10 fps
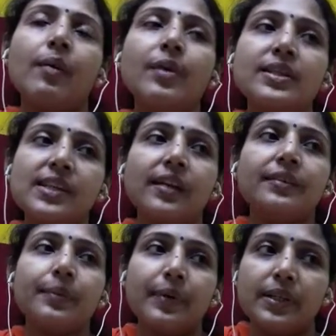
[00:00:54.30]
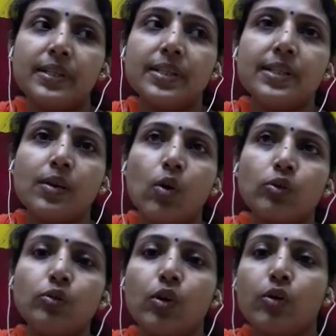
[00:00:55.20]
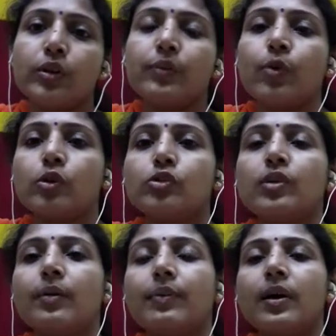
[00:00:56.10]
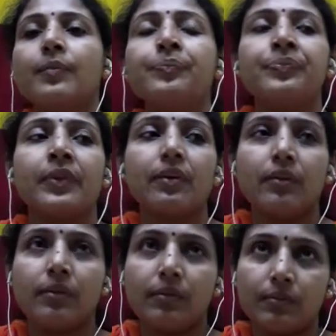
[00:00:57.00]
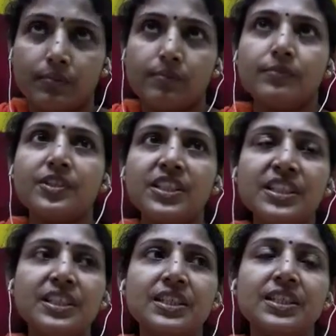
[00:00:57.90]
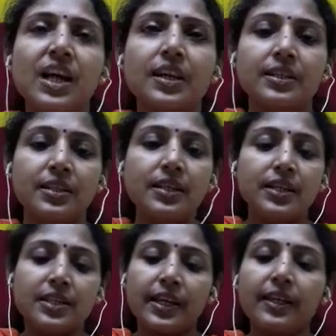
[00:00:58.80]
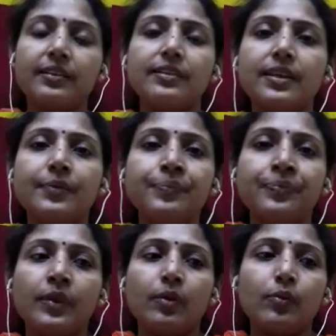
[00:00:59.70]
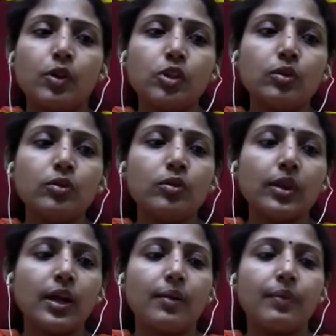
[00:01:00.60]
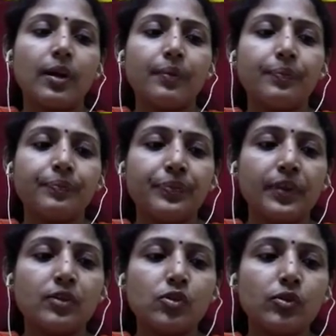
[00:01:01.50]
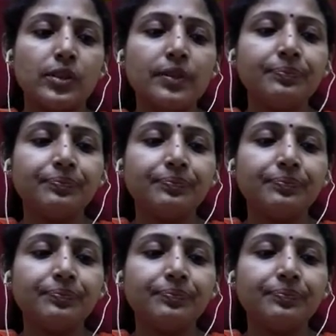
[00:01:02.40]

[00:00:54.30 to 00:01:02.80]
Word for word: আমরা জানতে পেরেছি যে কত ধরনের ফসল আমরা চিনি জানি সেক্ষেত্রে ফসলগুলোকে আমরা যদি